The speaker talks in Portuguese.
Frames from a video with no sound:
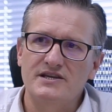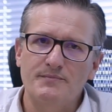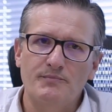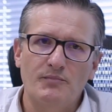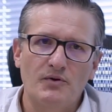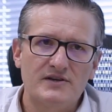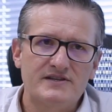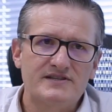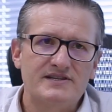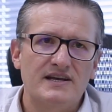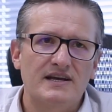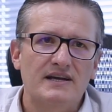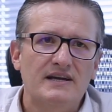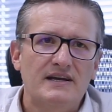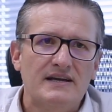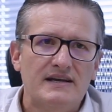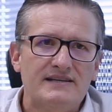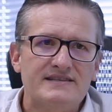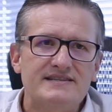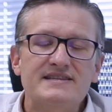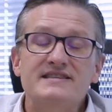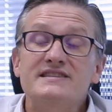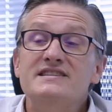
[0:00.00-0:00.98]
que possa
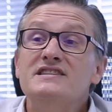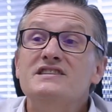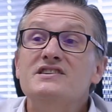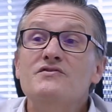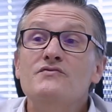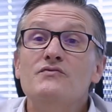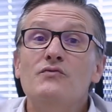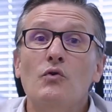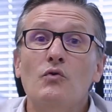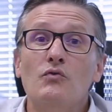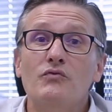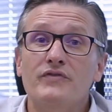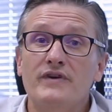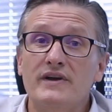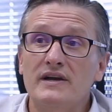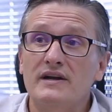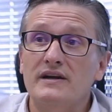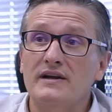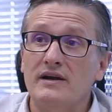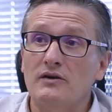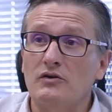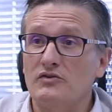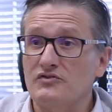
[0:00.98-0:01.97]
se
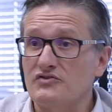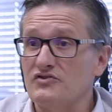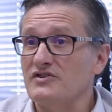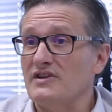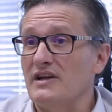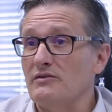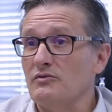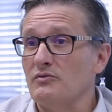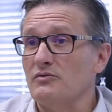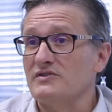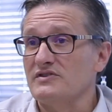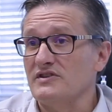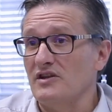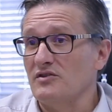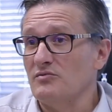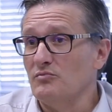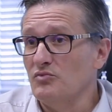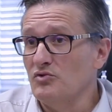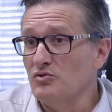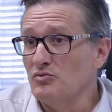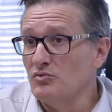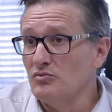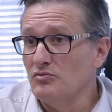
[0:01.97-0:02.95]
desenvolver. Né? Nosso estado é um estado
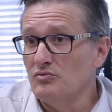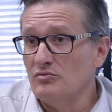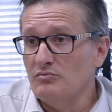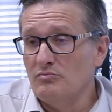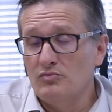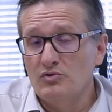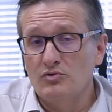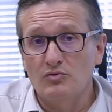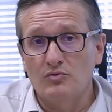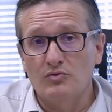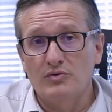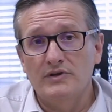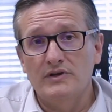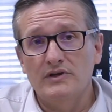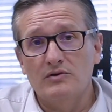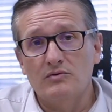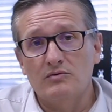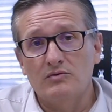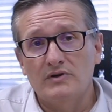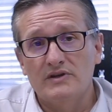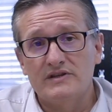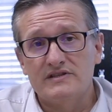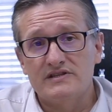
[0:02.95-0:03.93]
muito, muito
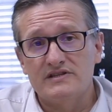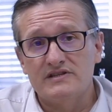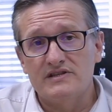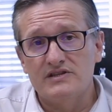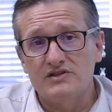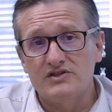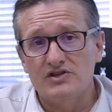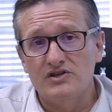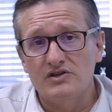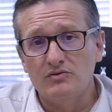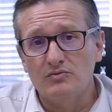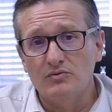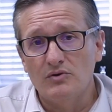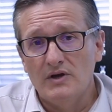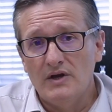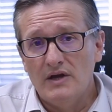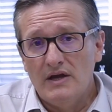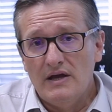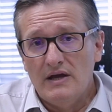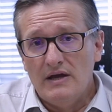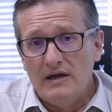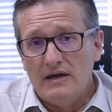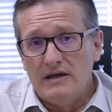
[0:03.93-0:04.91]
rico nesse sentido
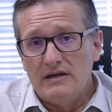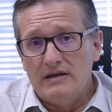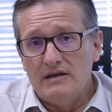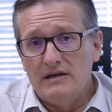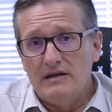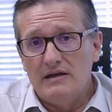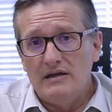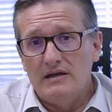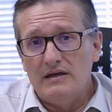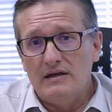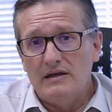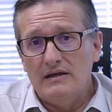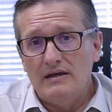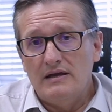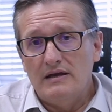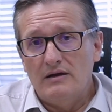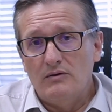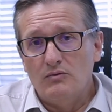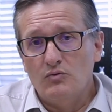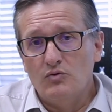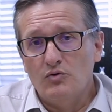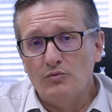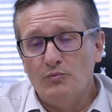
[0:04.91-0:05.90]
e, e
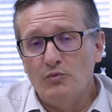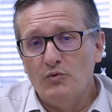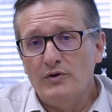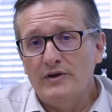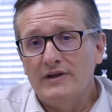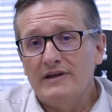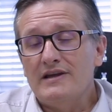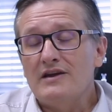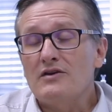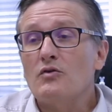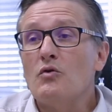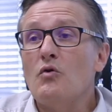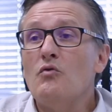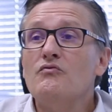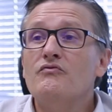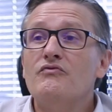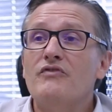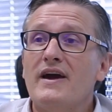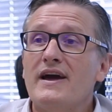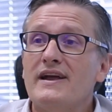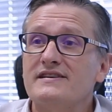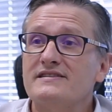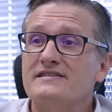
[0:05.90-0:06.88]
é o Grupo RIC
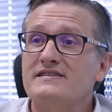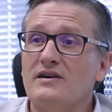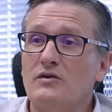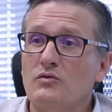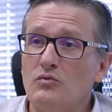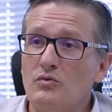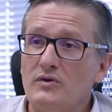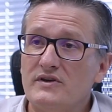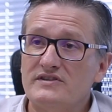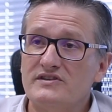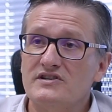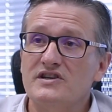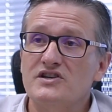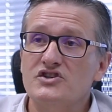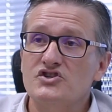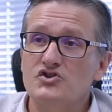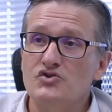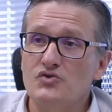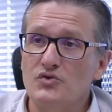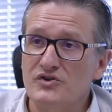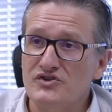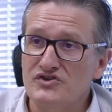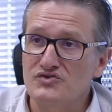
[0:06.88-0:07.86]
conversa com as
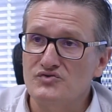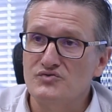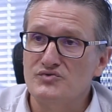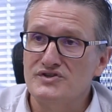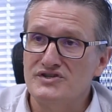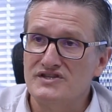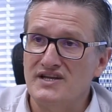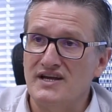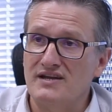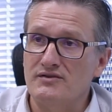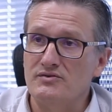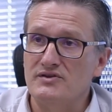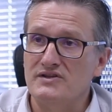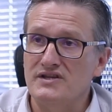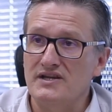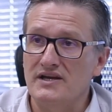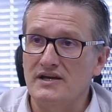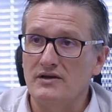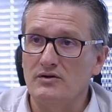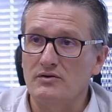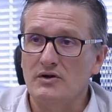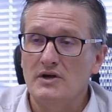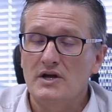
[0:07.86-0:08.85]
regiões no estado
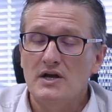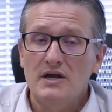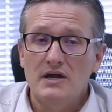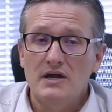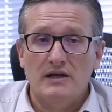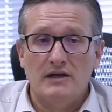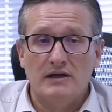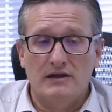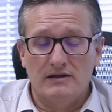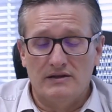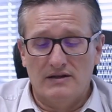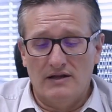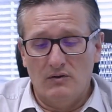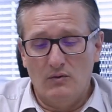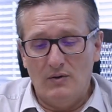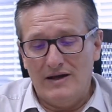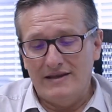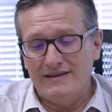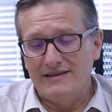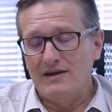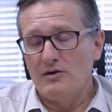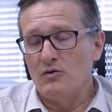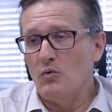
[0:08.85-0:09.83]
inteiro. Então,
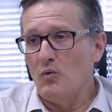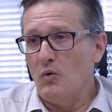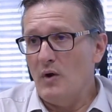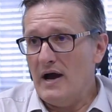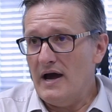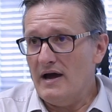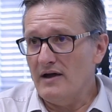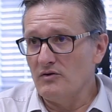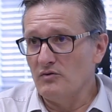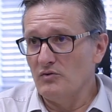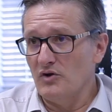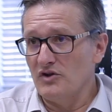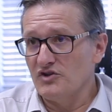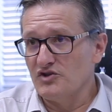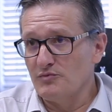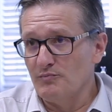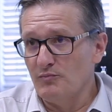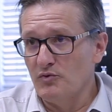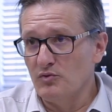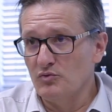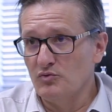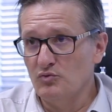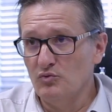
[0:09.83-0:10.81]
adequar o
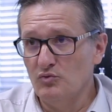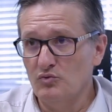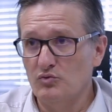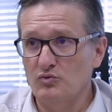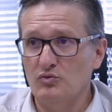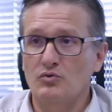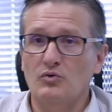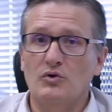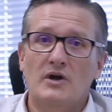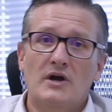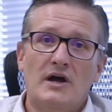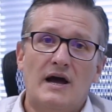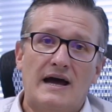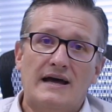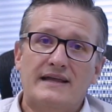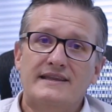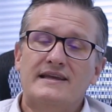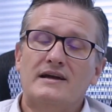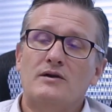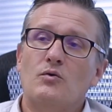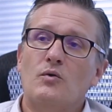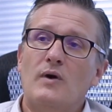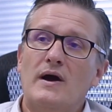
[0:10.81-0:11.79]
nosso produto,
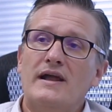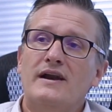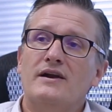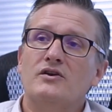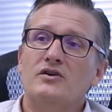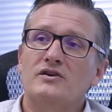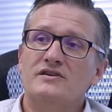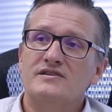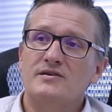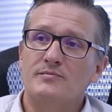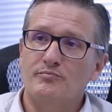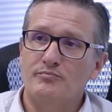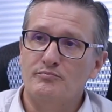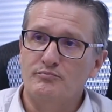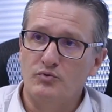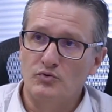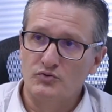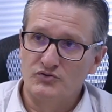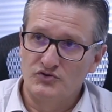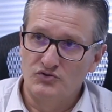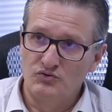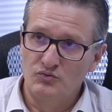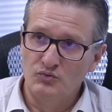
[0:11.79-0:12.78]
adequar a nossa
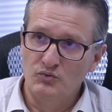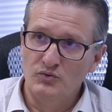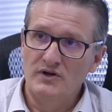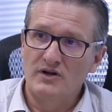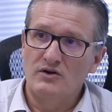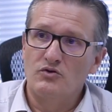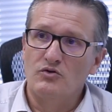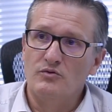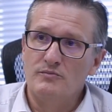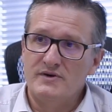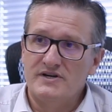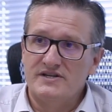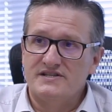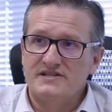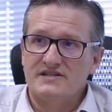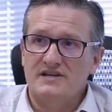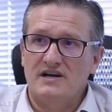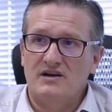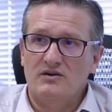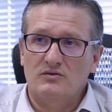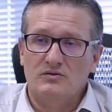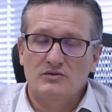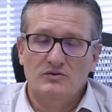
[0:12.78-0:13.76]
postura
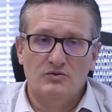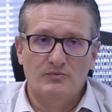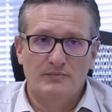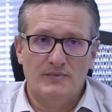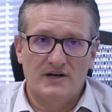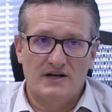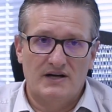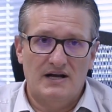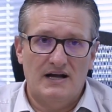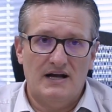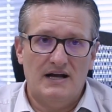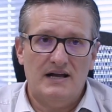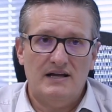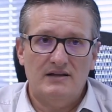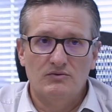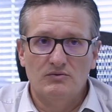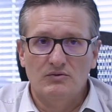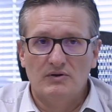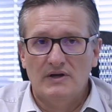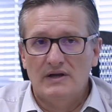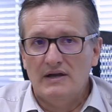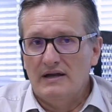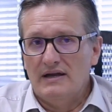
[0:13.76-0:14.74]
comercial no
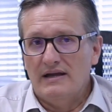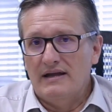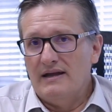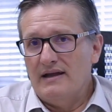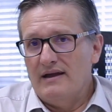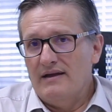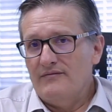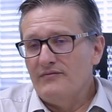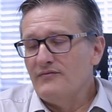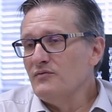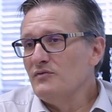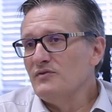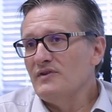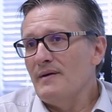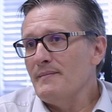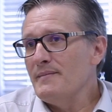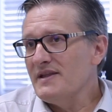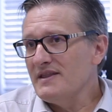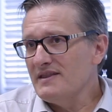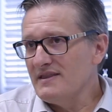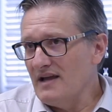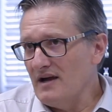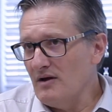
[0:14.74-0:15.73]
mercado é
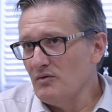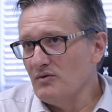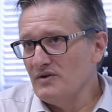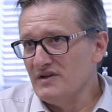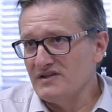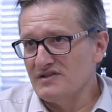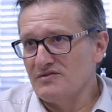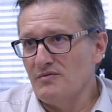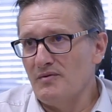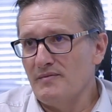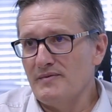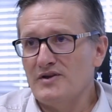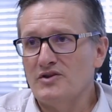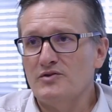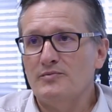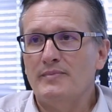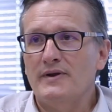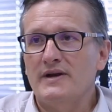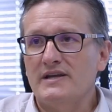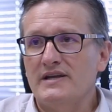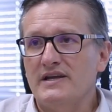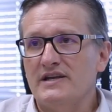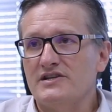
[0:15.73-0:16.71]
fundamental nesse momento
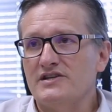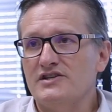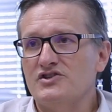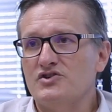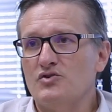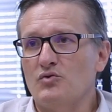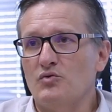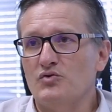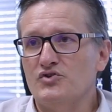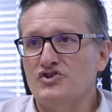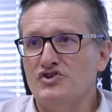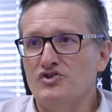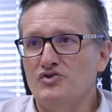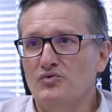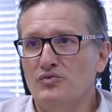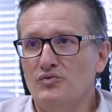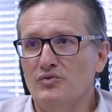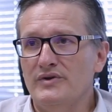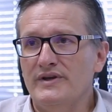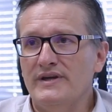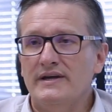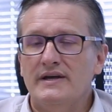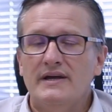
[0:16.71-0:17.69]
para que a gente
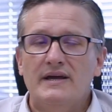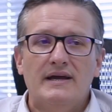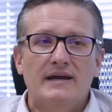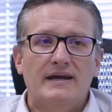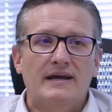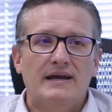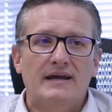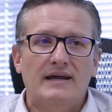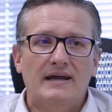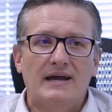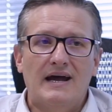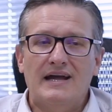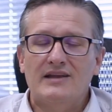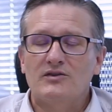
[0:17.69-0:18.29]
continue é,